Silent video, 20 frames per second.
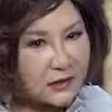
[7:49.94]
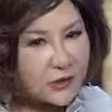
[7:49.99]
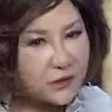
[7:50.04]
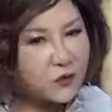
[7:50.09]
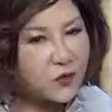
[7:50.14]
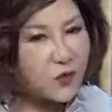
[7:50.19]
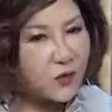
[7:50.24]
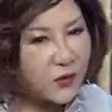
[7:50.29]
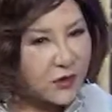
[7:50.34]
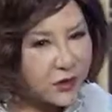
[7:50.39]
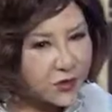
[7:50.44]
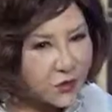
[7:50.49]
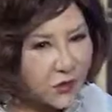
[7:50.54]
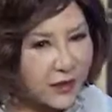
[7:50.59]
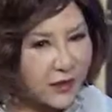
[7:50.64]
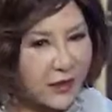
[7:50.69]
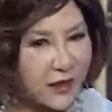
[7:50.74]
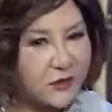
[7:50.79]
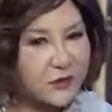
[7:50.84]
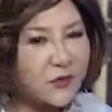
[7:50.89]
所谓的
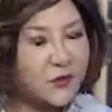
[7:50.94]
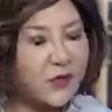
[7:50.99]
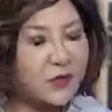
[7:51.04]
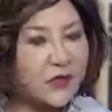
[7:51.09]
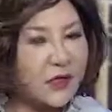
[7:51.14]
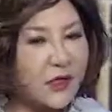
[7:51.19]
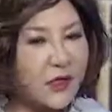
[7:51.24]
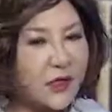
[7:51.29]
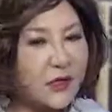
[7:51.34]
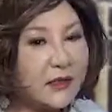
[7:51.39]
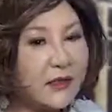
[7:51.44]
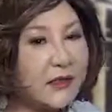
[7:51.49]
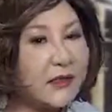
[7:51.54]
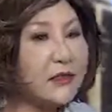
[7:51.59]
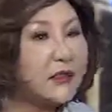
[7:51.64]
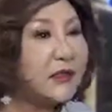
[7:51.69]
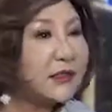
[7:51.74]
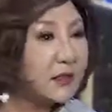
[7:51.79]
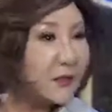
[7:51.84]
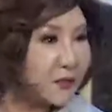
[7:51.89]
缺点就是您
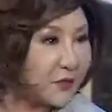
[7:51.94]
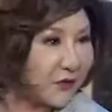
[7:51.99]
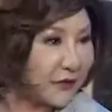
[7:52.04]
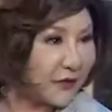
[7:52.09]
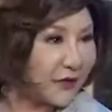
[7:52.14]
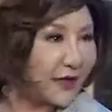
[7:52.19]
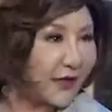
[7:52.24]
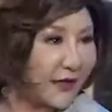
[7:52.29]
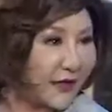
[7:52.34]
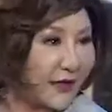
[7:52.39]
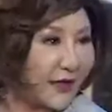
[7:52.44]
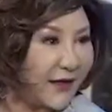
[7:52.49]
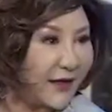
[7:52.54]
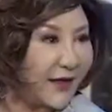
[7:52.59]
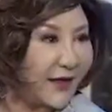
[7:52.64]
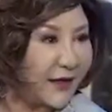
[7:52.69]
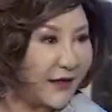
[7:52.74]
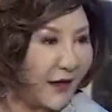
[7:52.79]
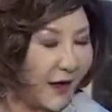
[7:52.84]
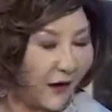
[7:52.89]
适不适合？
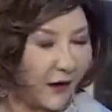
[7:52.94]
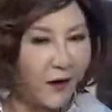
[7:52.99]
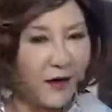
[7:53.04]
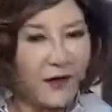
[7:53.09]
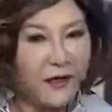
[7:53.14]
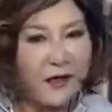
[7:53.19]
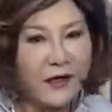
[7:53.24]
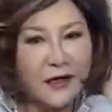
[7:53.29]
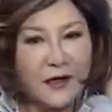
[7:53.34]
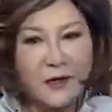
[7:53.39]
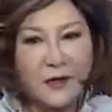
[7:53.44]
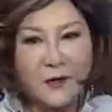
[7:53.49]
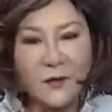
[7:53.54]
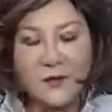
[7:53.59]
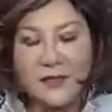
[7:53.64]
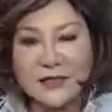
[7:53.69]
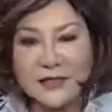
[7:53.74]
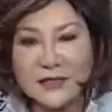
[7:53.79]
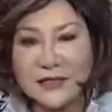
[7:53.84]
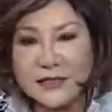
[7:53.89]
好。我
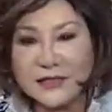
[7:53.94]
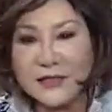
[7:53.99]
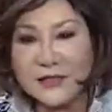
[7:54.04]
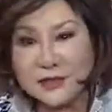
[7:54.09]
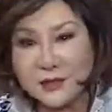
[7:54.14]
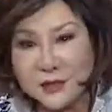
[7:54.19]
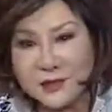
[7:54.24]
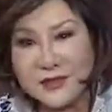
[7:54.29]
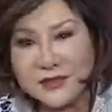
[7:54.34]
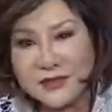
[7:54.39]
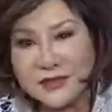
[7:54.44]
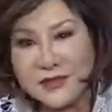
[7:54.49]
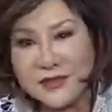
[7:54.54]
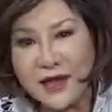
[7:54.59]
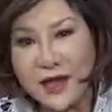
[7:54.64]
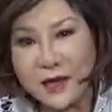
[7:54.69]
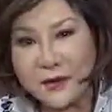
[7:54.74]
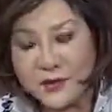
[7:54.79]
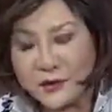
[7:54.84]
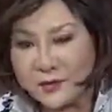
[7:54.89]
们现在先休息一
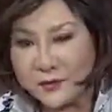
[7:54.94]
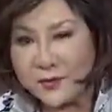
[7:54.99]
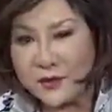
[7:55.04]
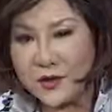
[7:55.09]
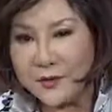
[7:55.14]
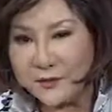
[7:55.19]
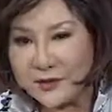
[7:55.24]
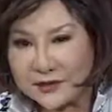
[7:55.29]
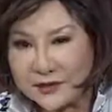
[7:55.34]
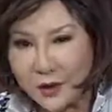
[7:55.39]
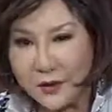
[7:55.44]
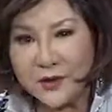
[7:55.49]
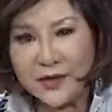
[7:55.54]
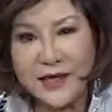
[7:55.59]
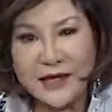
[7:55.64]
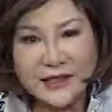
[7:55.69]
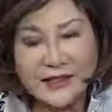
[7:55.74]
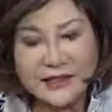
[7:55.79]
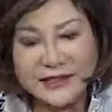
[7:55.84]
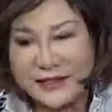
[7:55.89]
下，观众朋友马上回
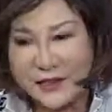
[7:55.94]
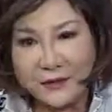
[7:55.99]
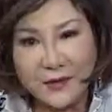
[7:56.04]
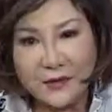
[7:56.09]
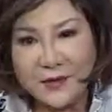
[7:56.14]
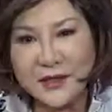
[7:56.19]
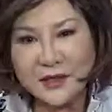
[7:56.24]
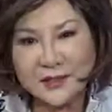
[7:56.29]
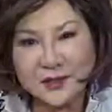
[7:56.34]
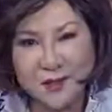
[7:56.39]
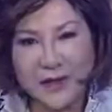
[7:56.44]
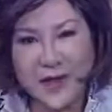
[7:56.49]
来，您千万不要走